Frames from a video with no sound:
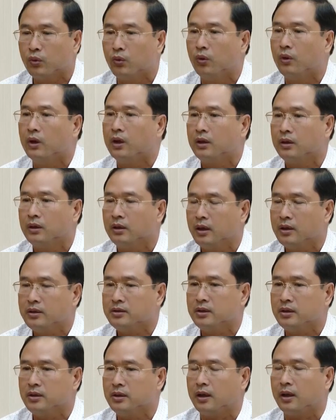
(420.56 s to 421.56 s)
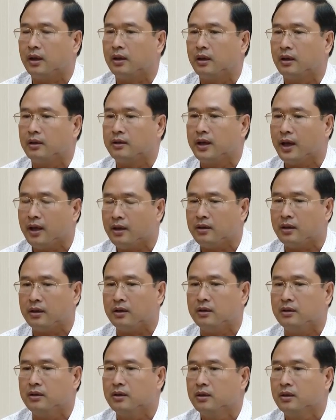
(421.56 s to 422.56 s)
tour hết sức là giá
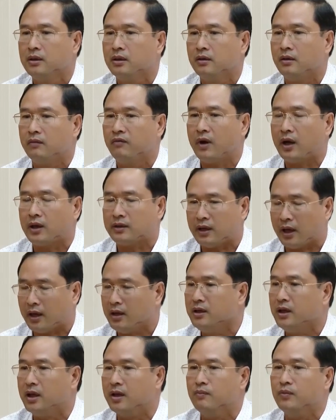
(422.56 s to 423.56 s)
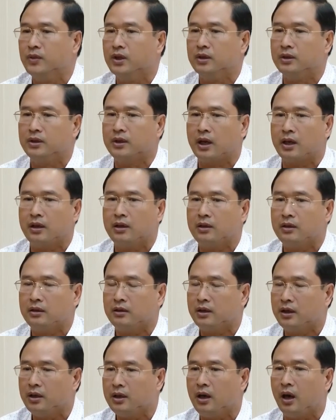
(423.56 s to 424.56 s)
trị và trải nghiệm được cái
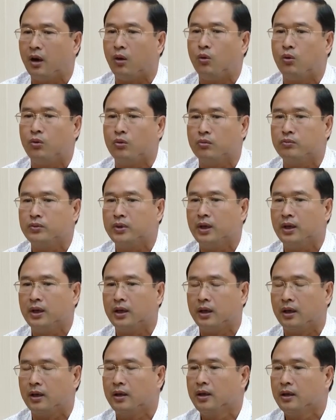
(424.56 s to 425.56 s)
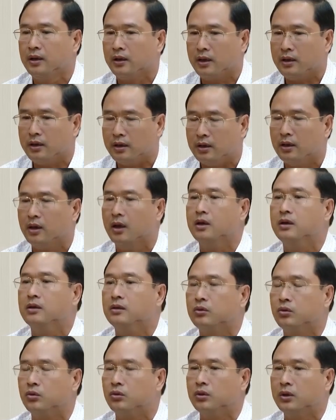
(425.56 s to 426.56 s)
khí hậu cũng như là cái địa
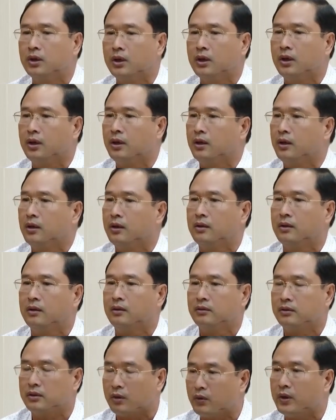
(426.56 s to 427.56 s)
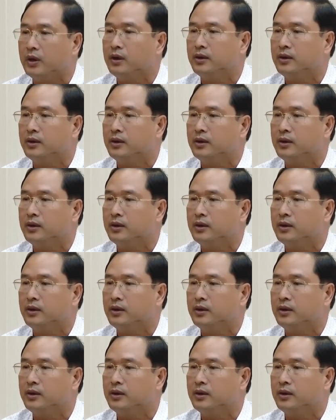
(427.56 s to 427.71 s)
hình của Châu